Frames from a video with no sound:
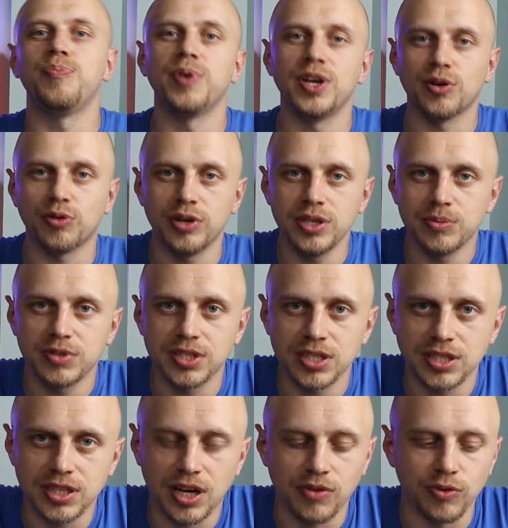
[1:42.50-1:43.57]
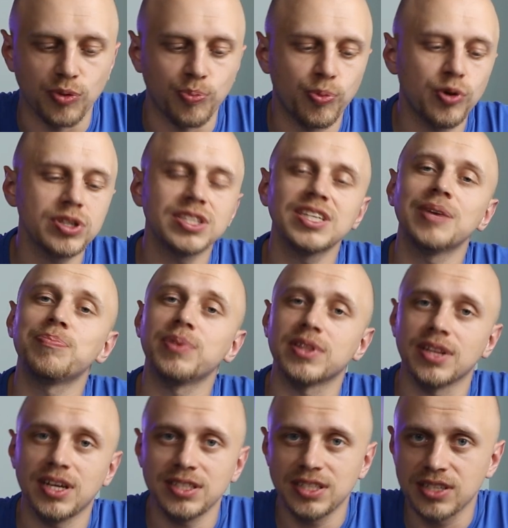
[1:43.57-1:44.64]
Переходим к составу. Порция
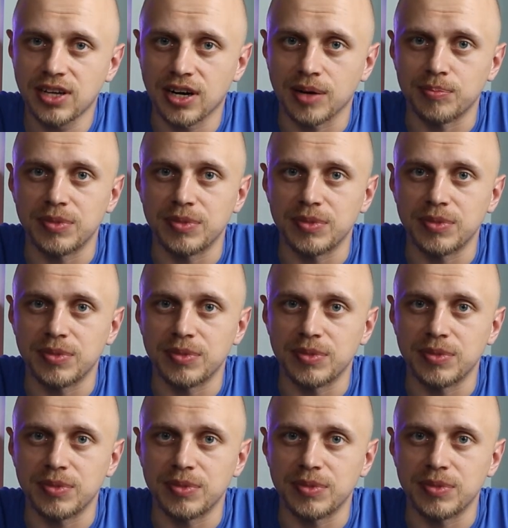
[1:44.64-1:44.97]
15 грамм.